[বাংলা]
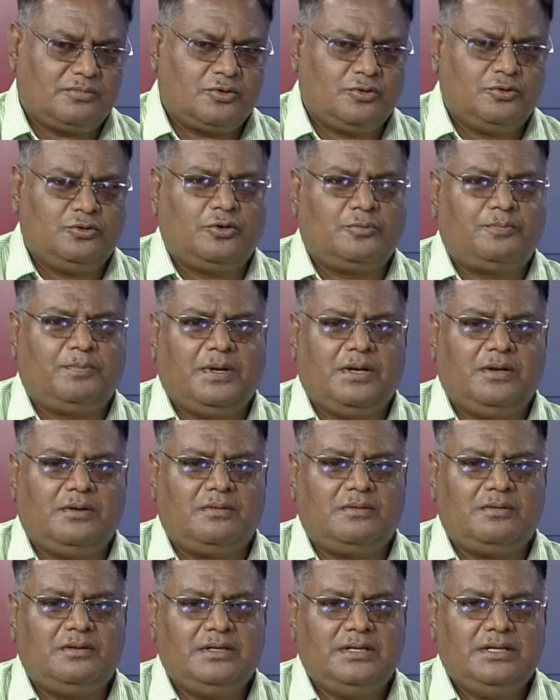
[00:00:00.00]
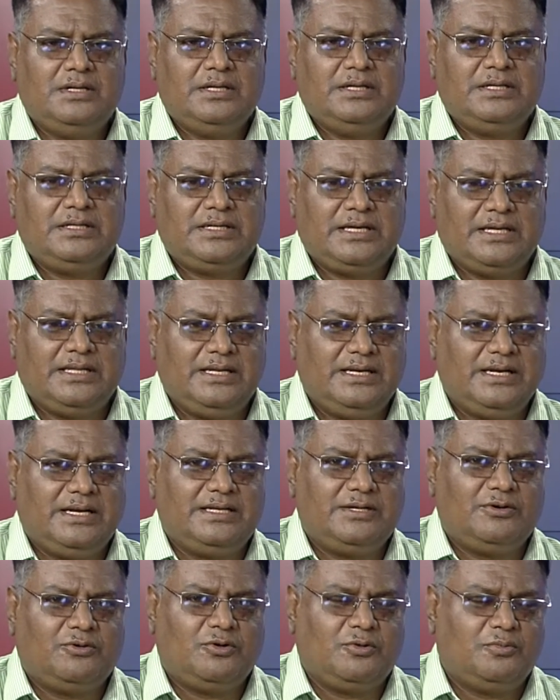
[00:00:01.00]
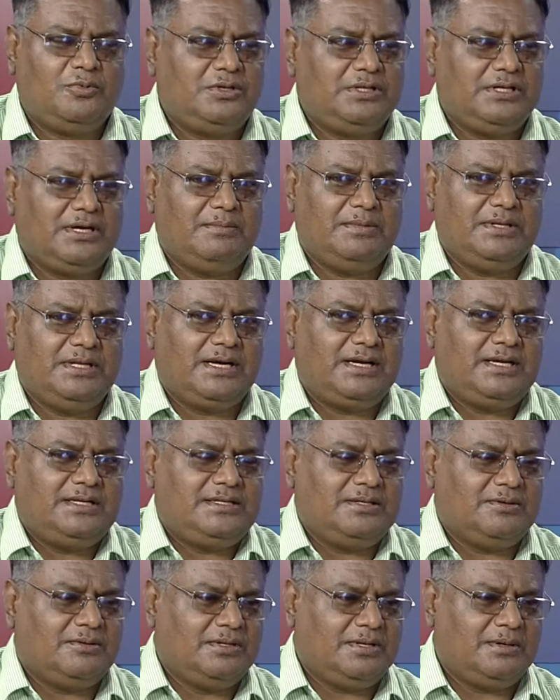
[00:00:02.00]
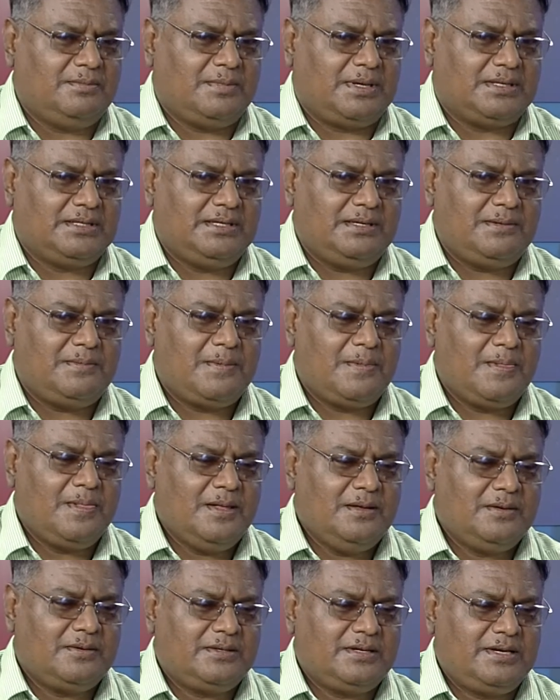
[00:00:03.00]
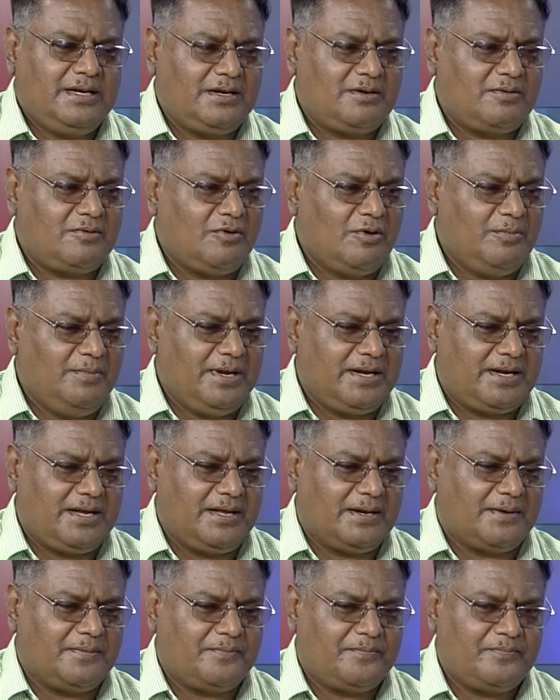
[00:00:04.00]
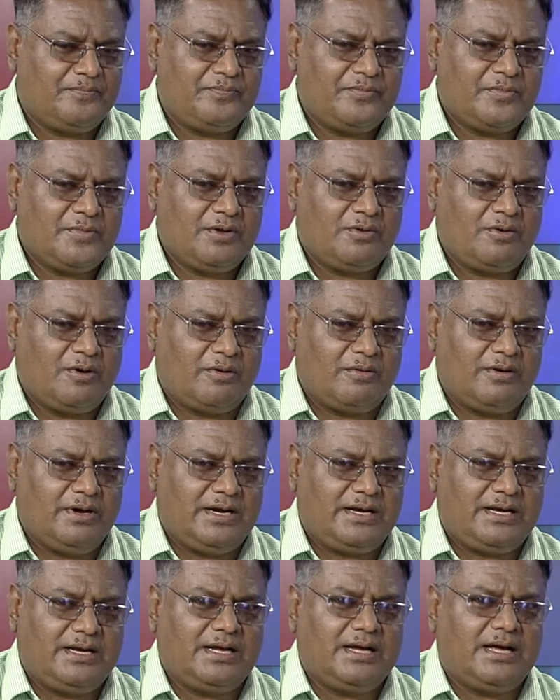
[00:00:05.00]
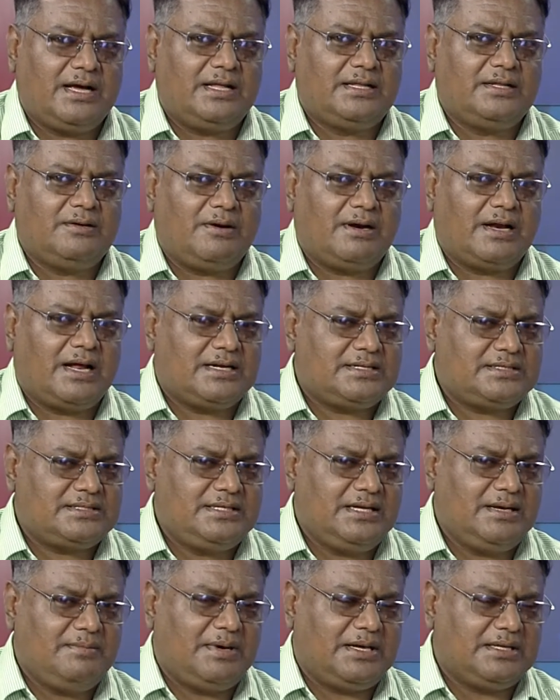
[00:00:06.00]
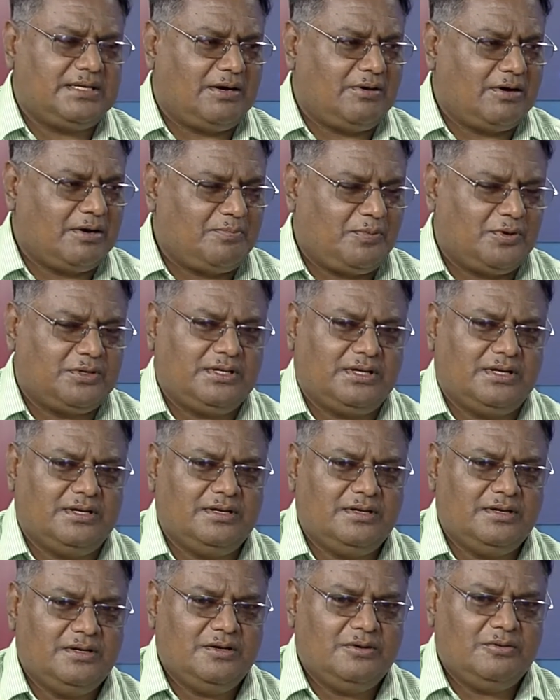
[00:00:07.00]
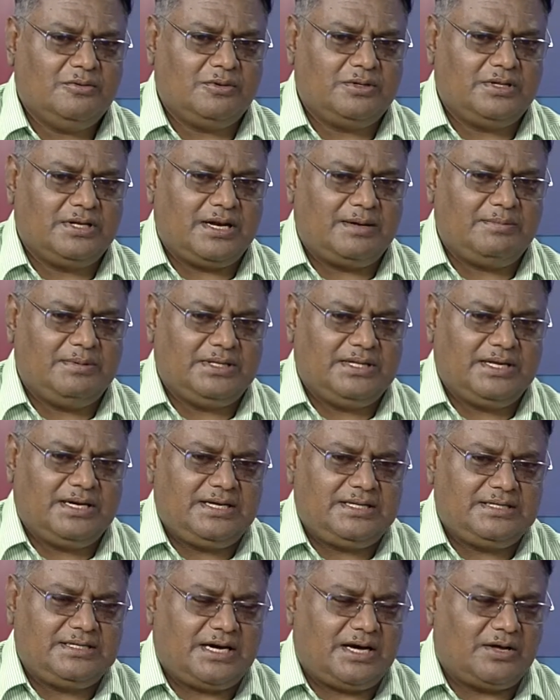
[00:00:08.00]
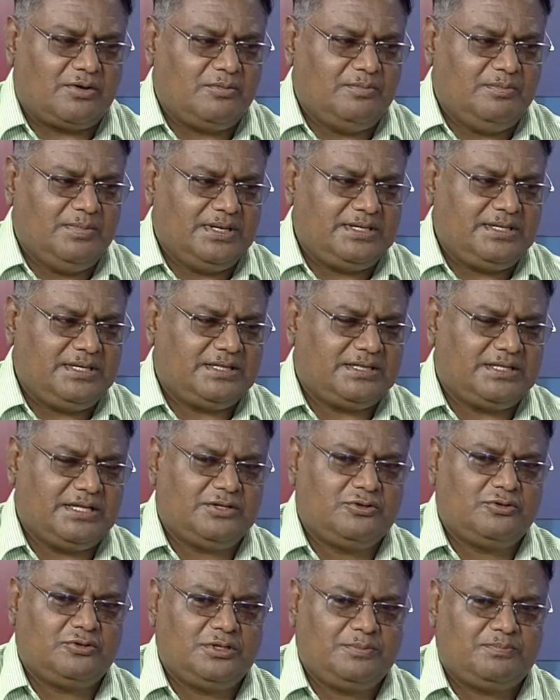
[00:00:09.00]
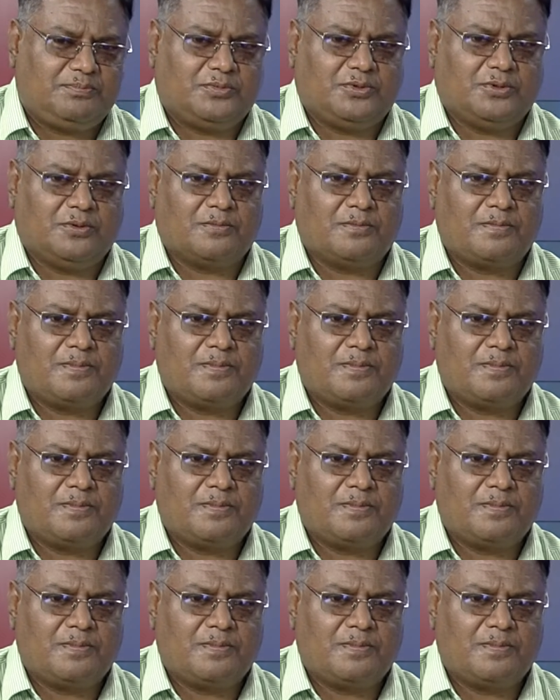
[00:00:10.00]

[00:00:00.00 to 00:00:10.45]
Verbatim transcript: সুযোগ পেল সেদিনের যে অনুভূতি আমি দেখেছি ওদের মাঝে ঠিক কোভিকের করোনার টিকা দেওয়ার আসতে বা যাওয়ার পথে ওদের আমি দেখেছি আরও বেশি তেজদীপ্ত